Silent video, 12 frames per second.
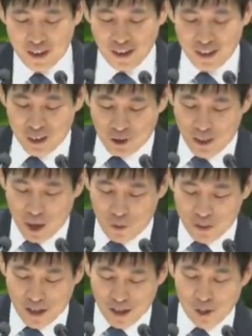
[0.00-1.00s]
이런 해와
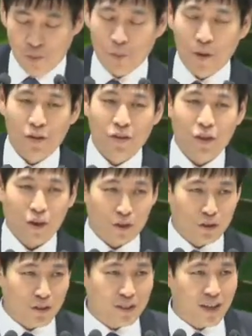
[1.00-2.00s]
달을 보면
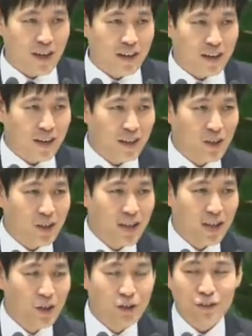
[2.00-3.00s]
어떤 생각을 하게
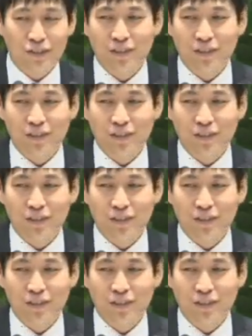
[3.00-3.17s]
될까요?